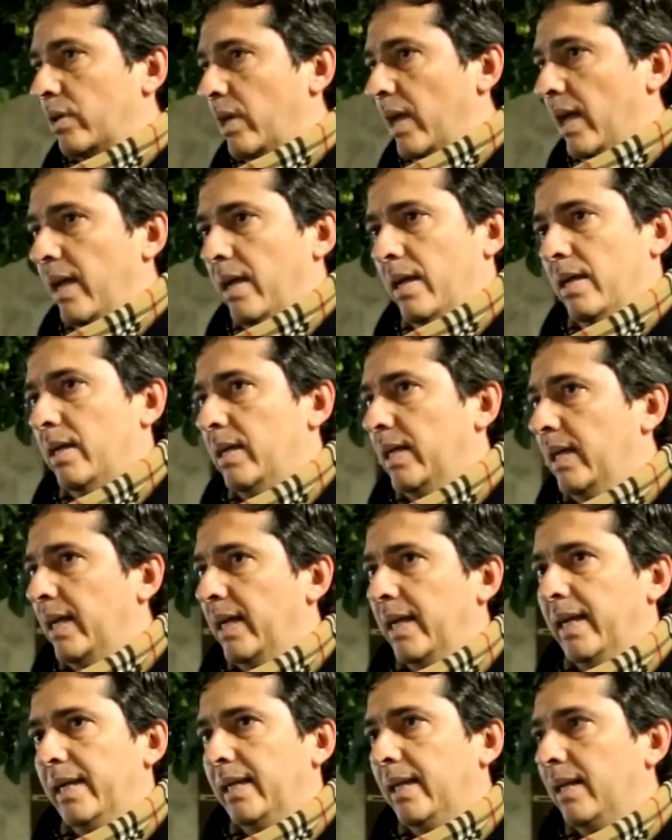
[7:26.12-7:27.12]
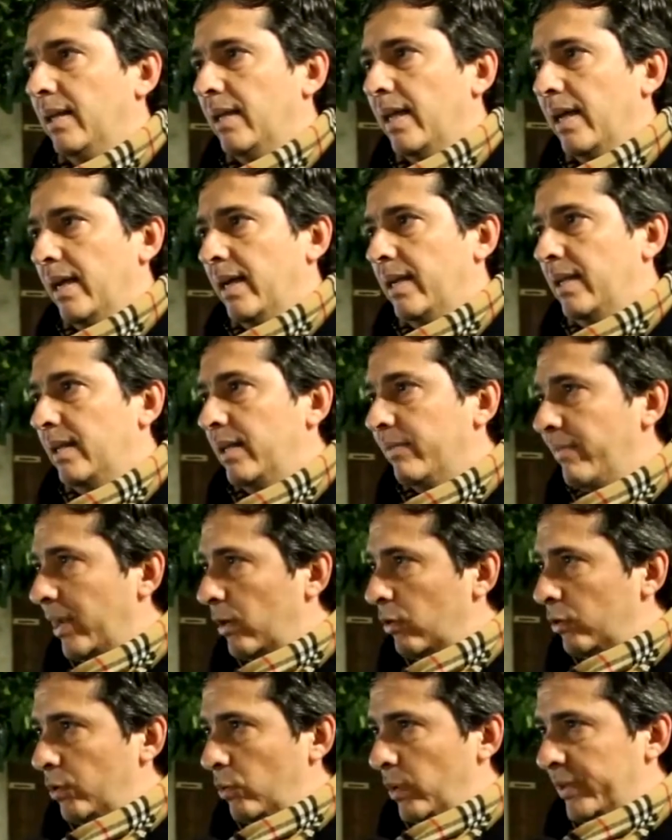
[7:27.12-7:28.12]
che eh, il, il,
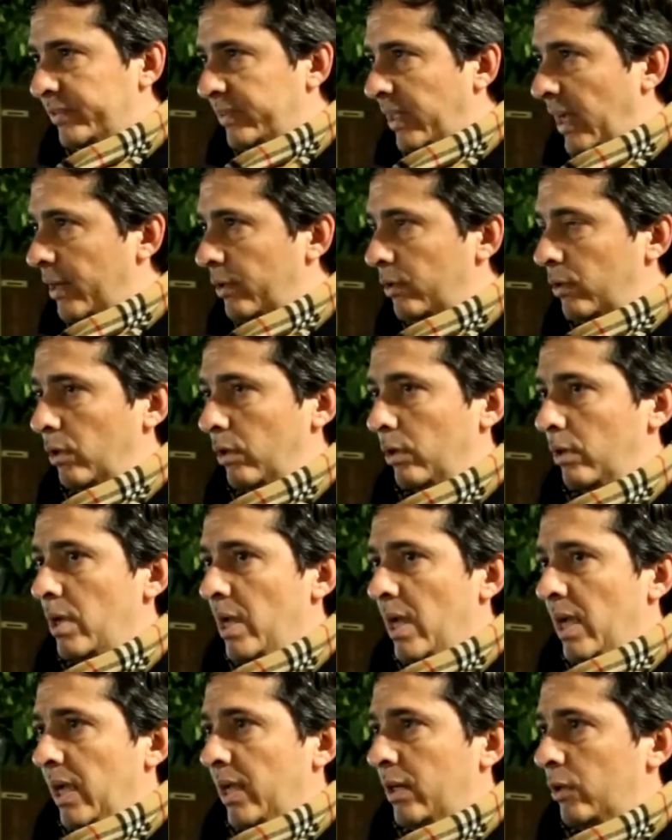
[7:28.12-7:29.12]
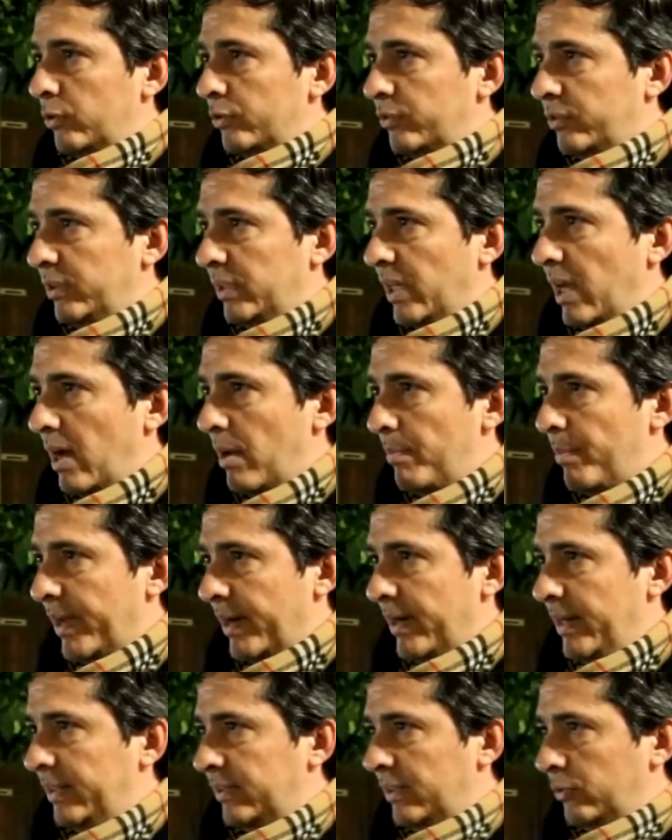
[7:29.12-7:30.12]
livello di quest'anno non sia
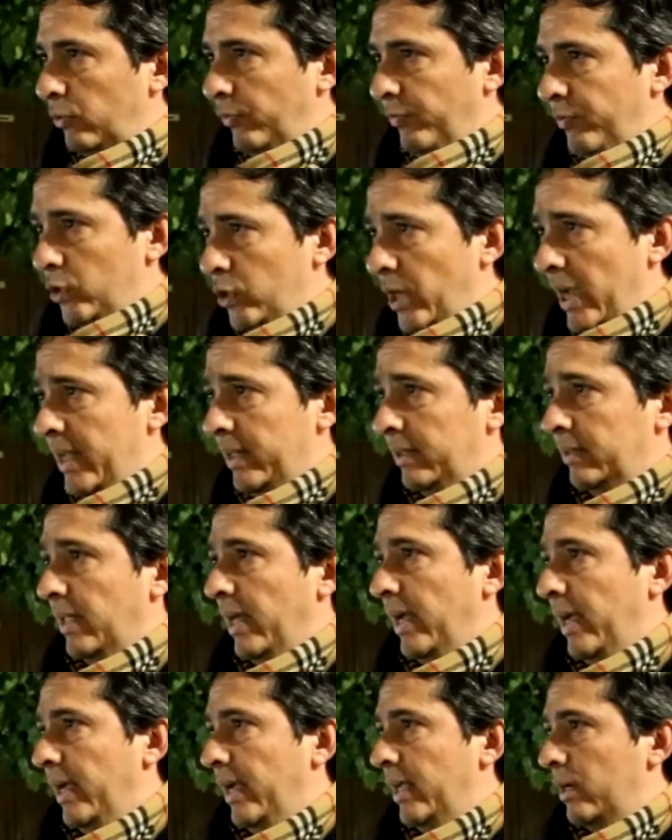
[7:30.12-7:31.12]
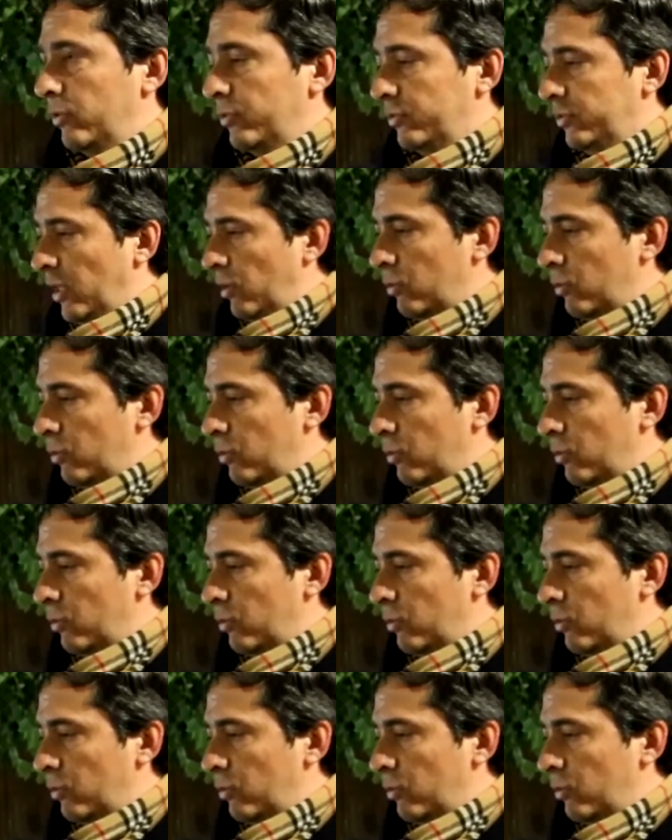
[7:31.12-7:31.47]
per niente sufficiente e non sia